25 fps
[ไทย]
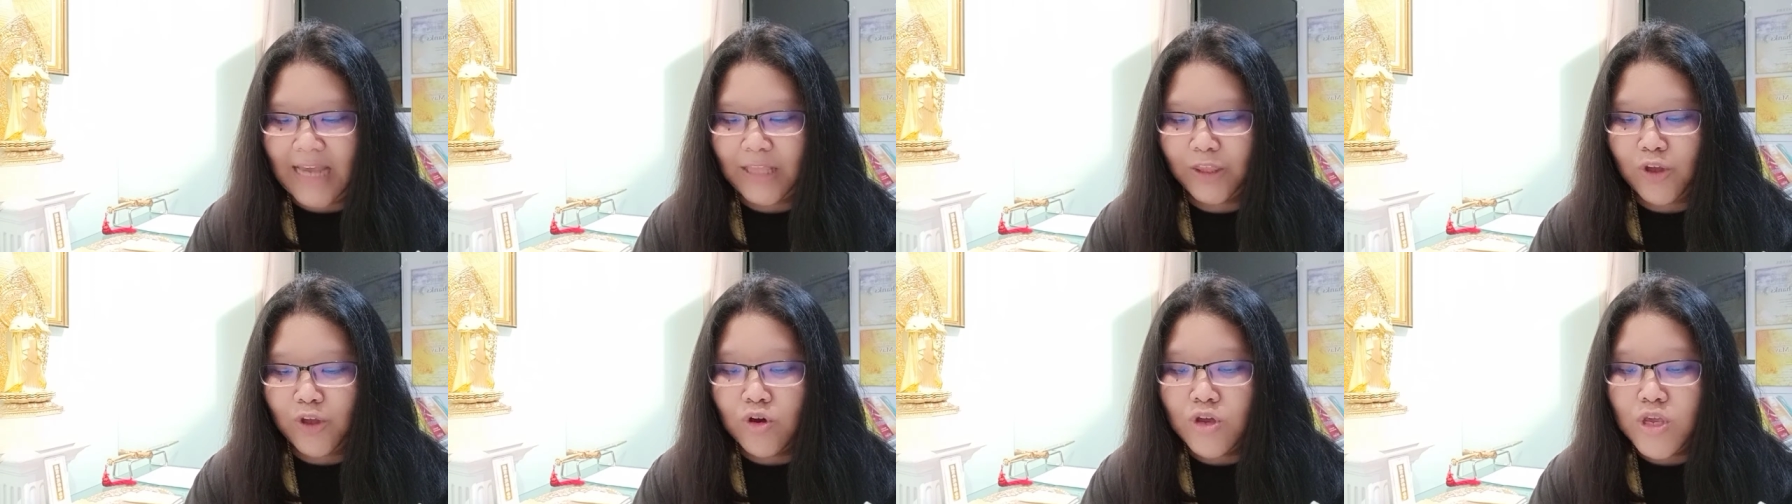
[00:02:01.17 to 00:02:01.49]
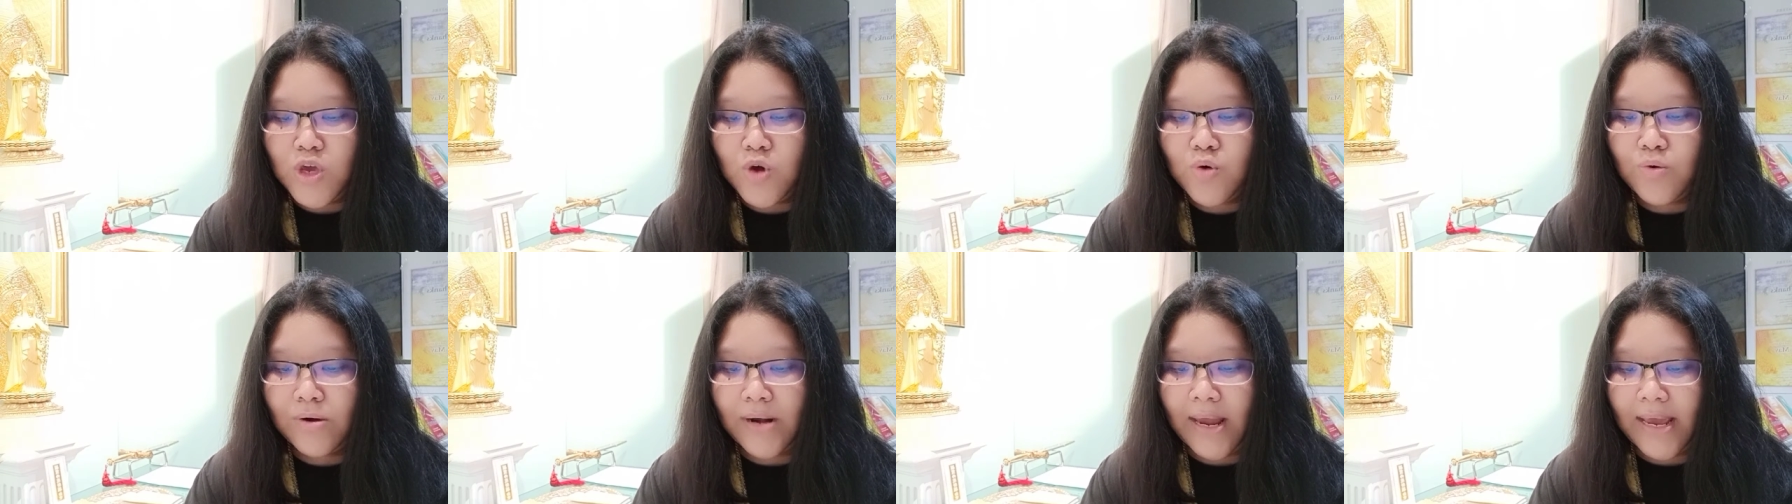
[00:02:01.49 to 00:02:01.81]
ต้อง
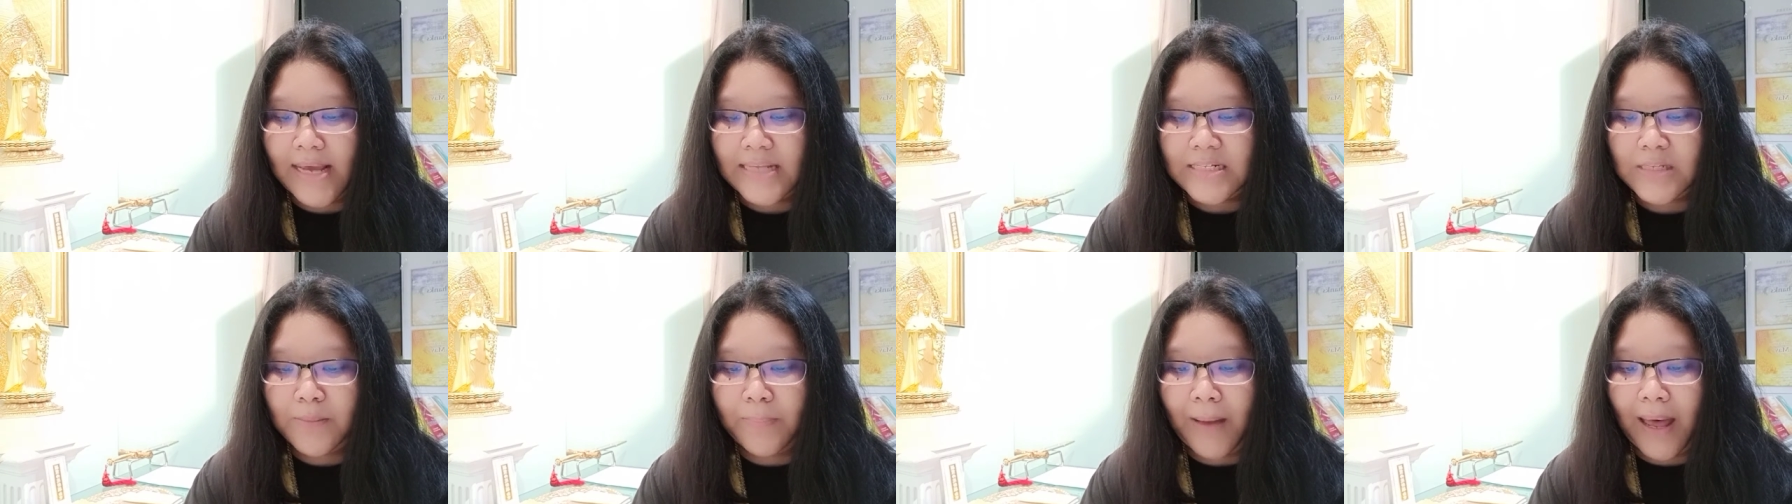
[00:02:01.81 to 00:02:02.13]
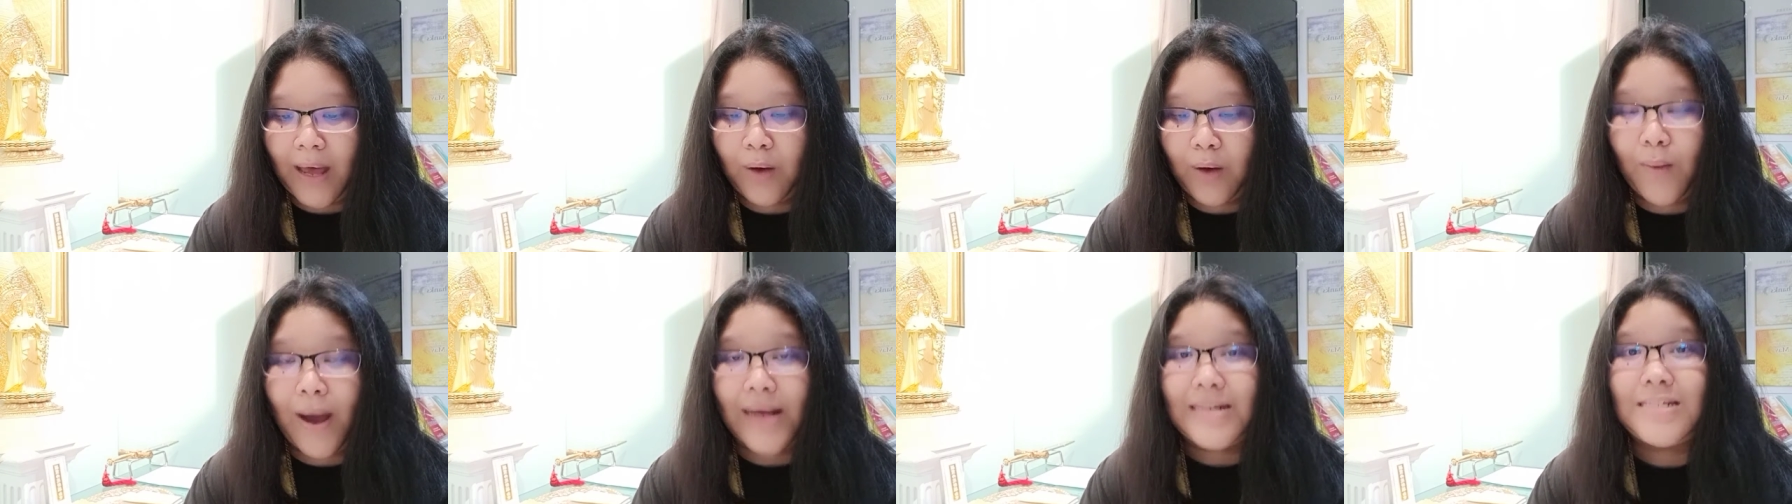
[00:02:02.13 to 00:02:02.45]
อยู่ในส
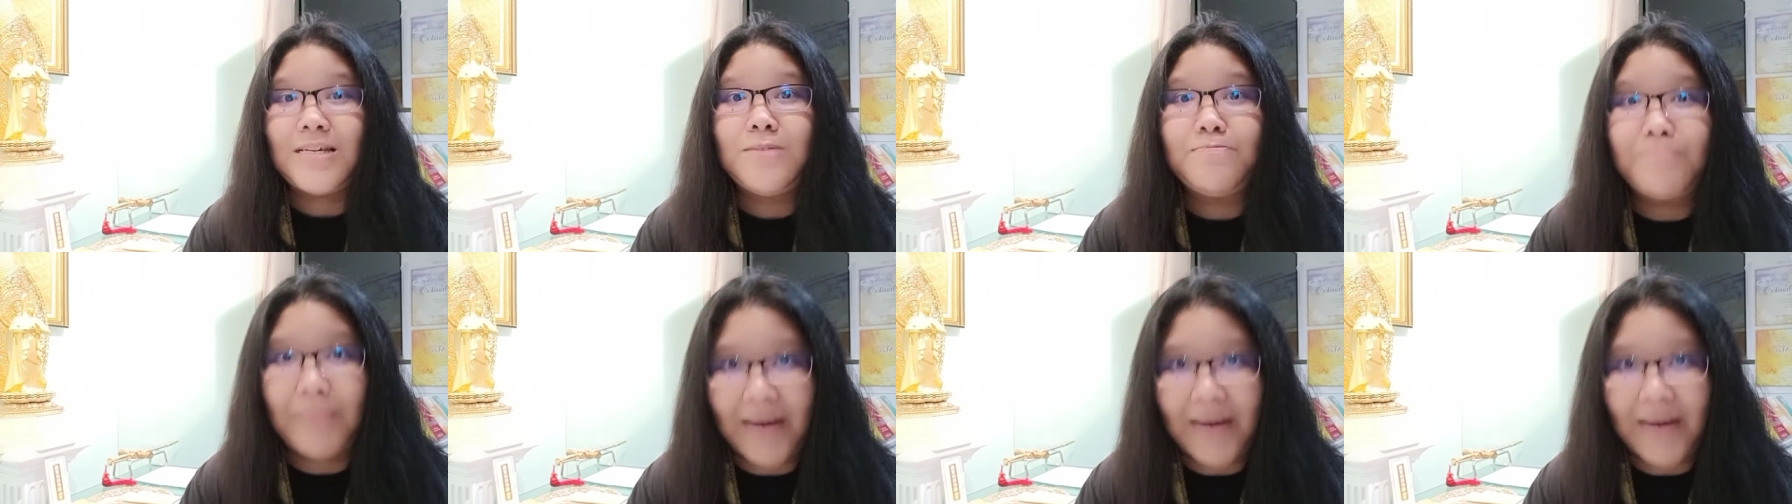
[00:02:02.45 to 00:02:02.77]
ภาวะที่เปิด